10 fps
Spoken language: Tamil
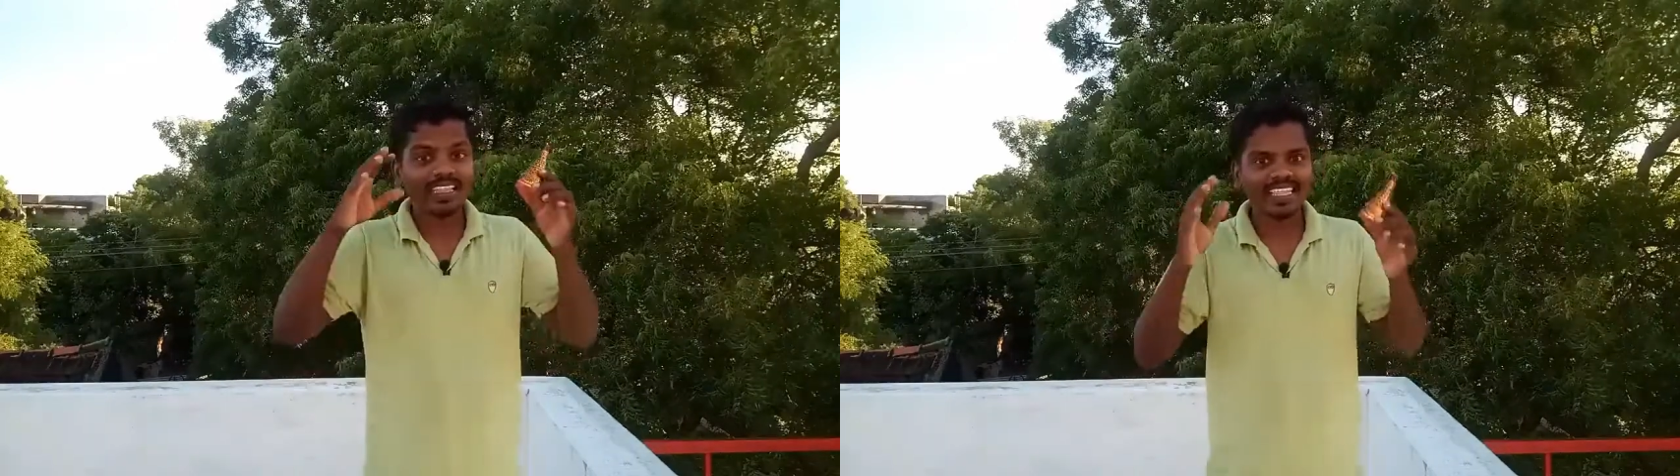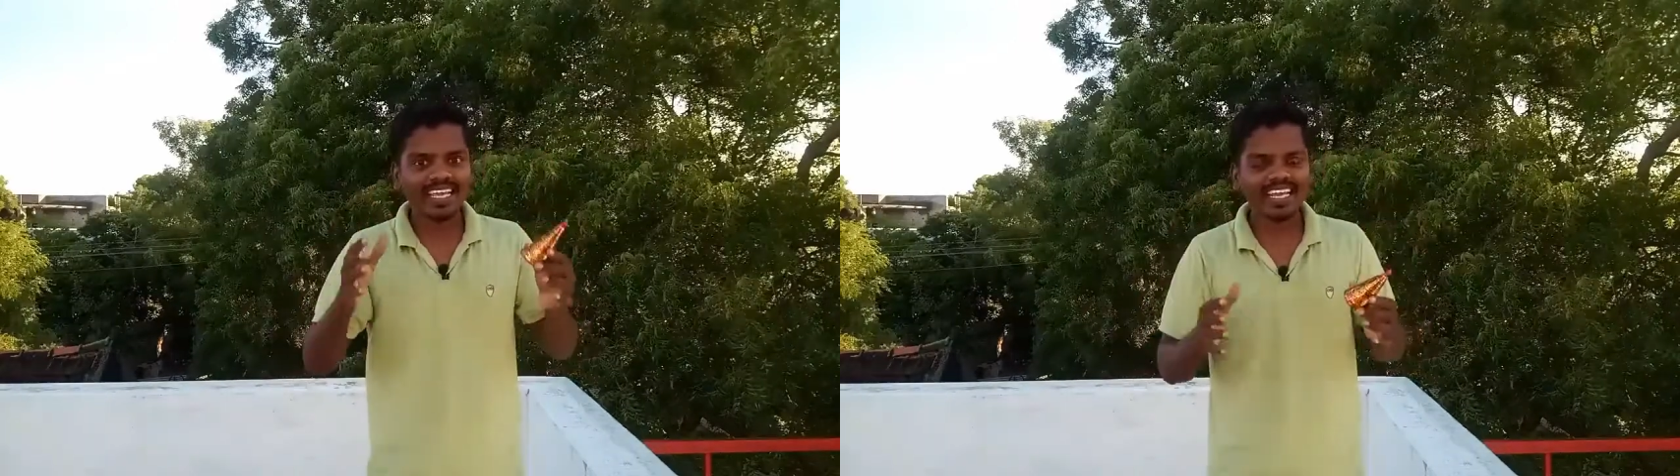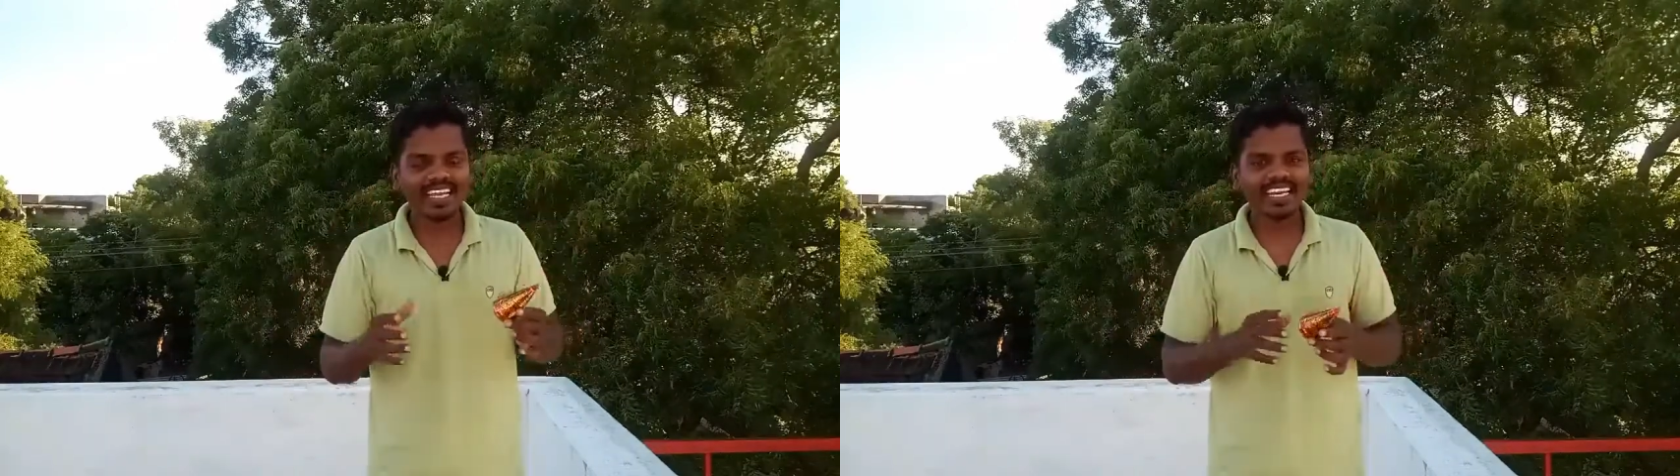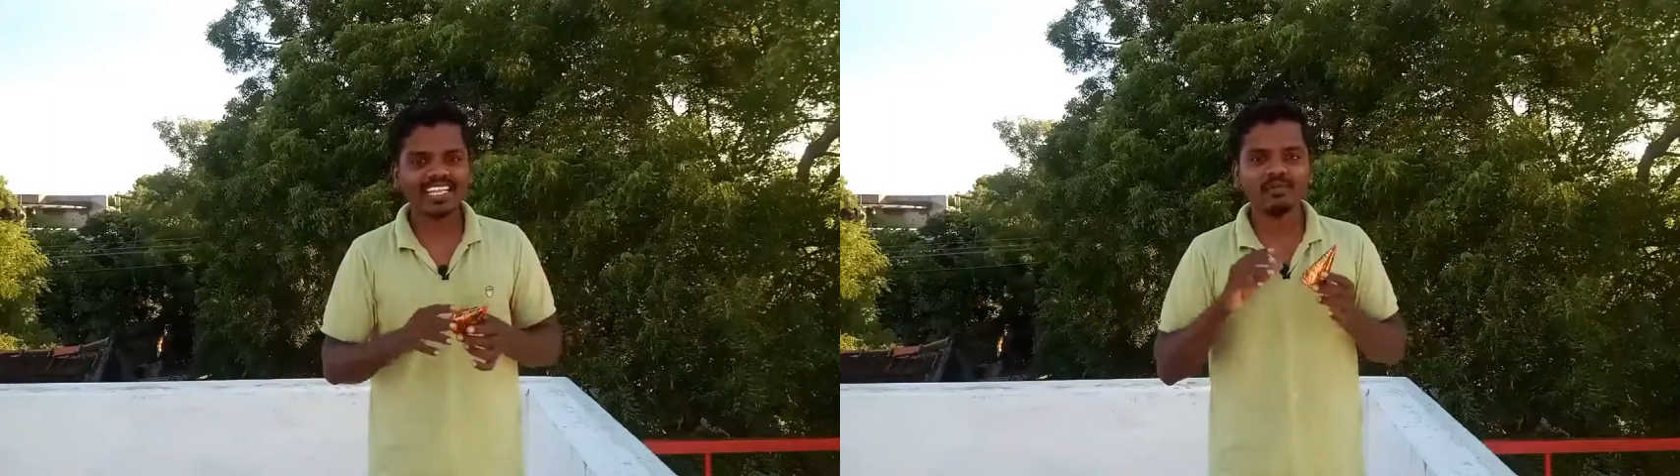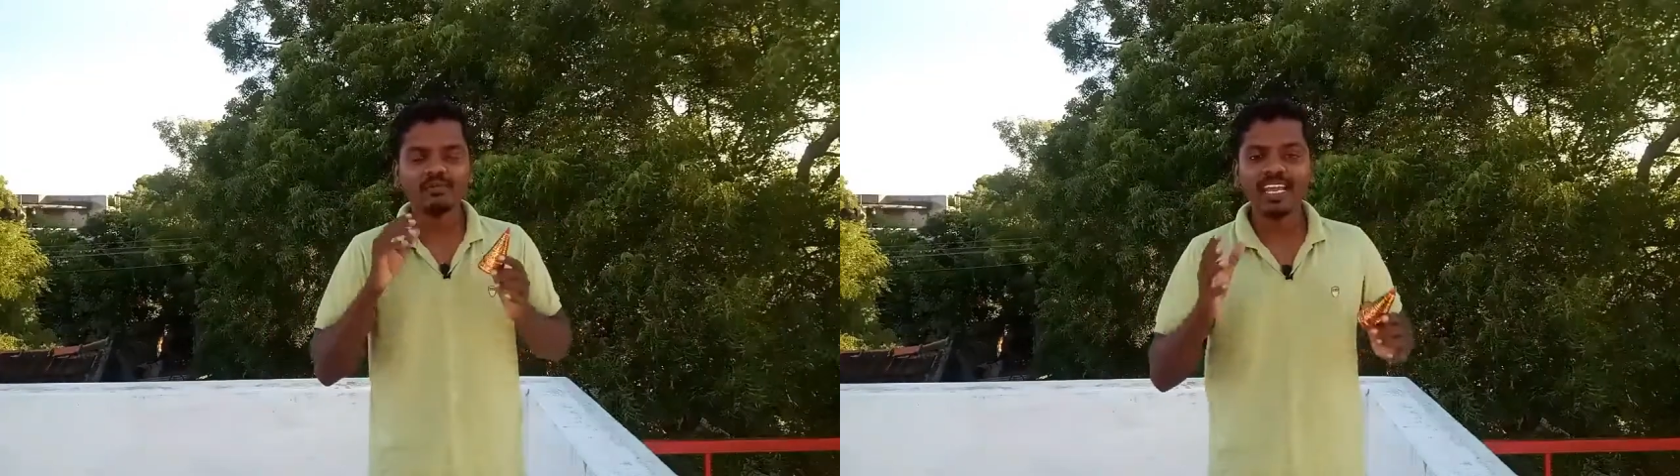அந்த
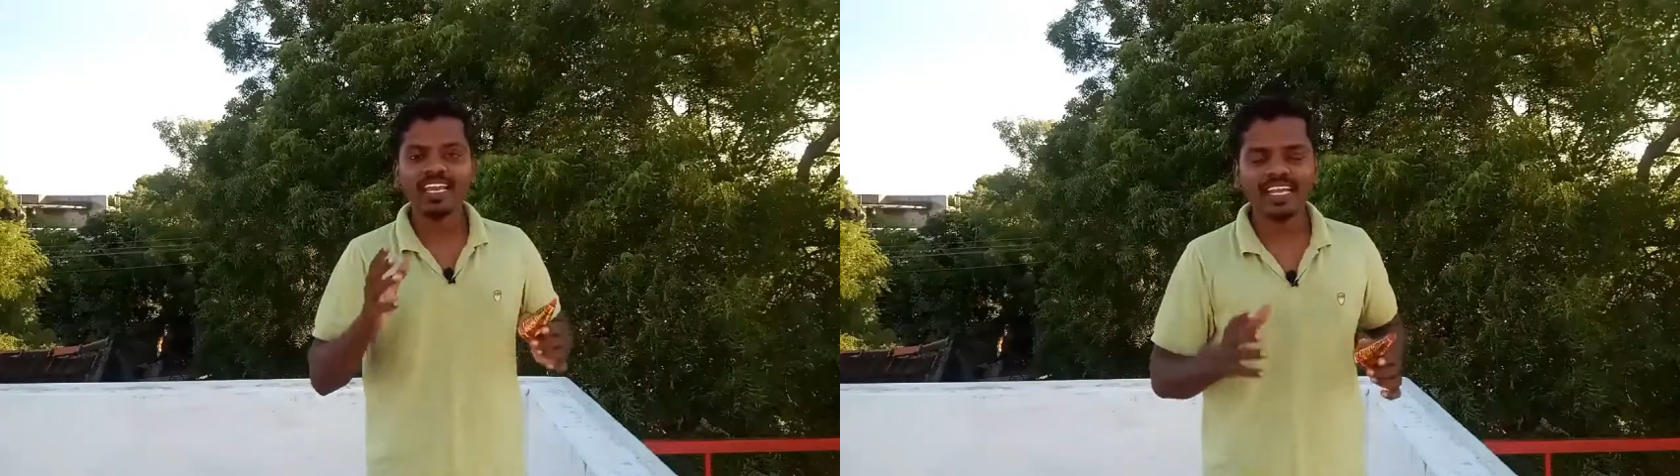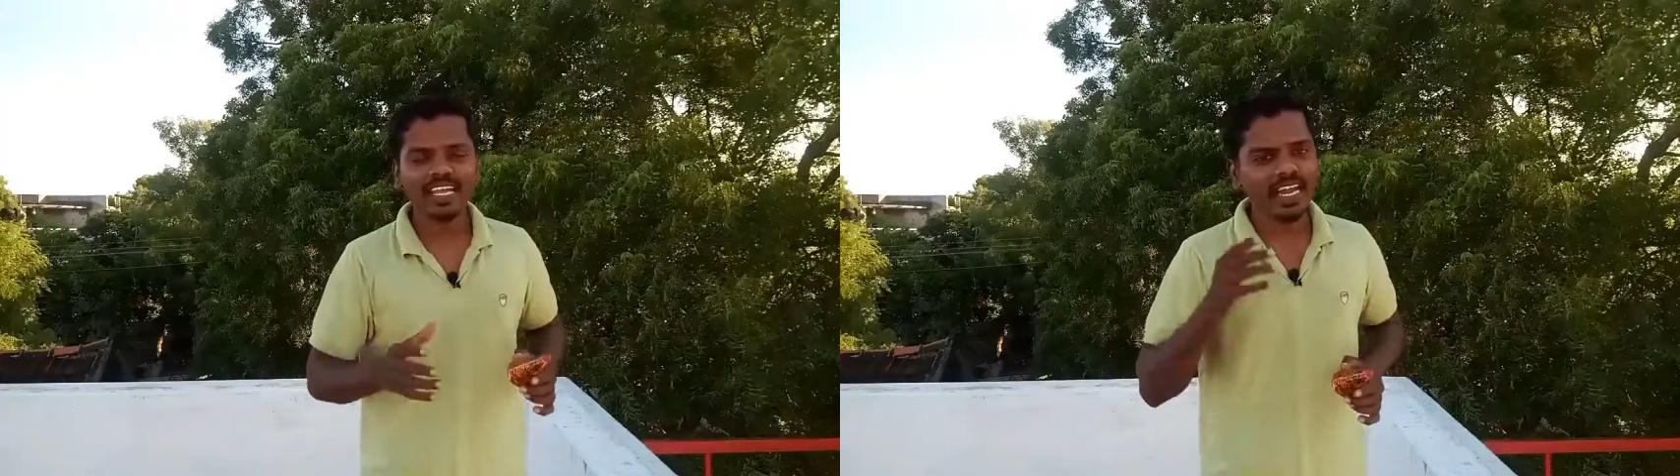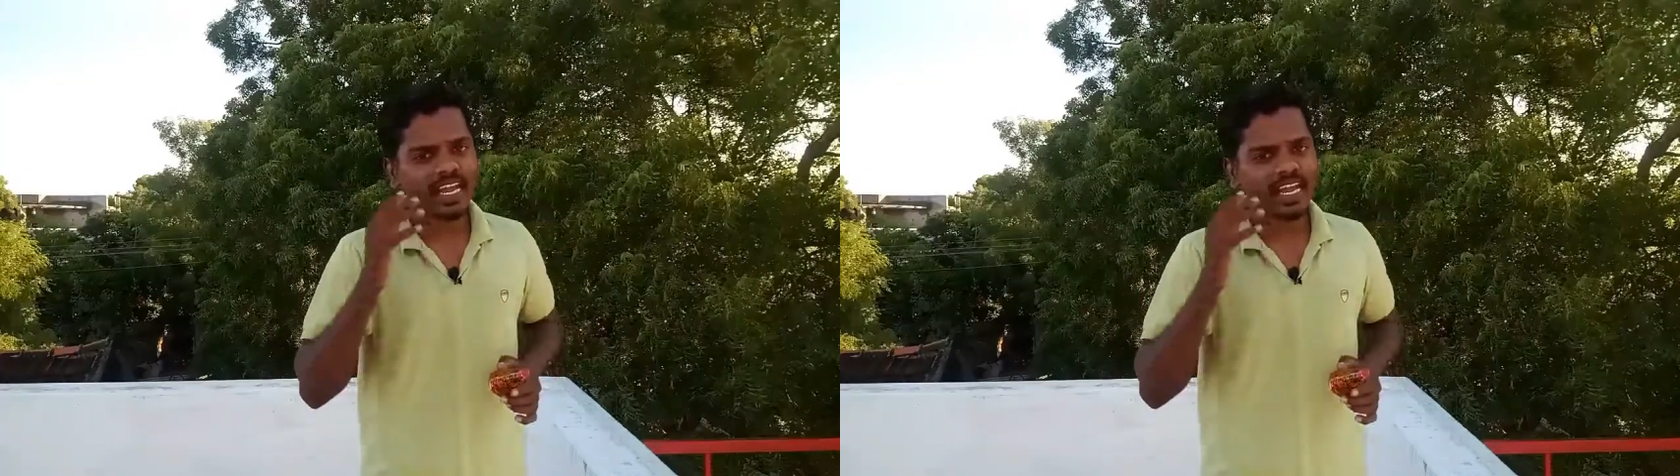ஹீட்டில் இந்த மீனுக்கு